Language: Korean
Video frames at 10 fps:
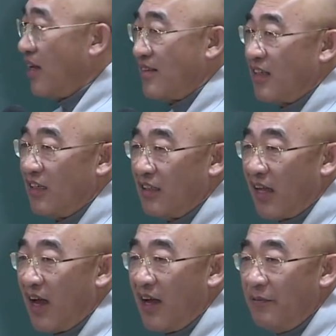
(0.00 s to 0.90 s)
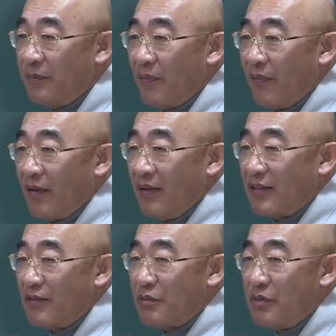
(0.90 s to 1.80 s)
해생이 다
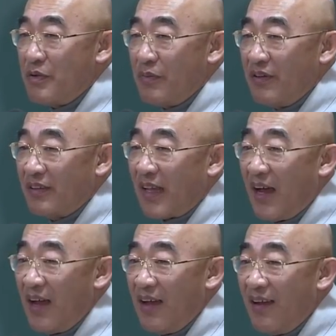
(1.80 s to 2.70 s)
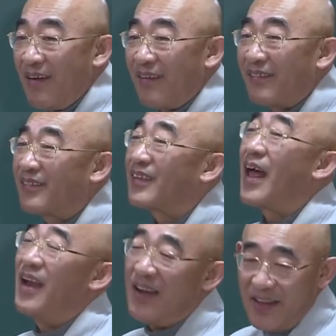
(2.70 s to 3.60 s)
성품이 뭐예요? 다
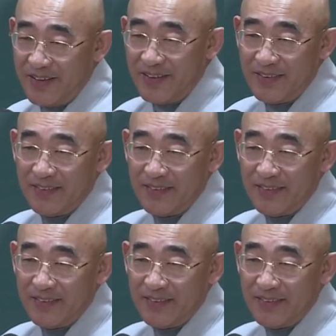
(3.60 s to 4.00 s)
달라요.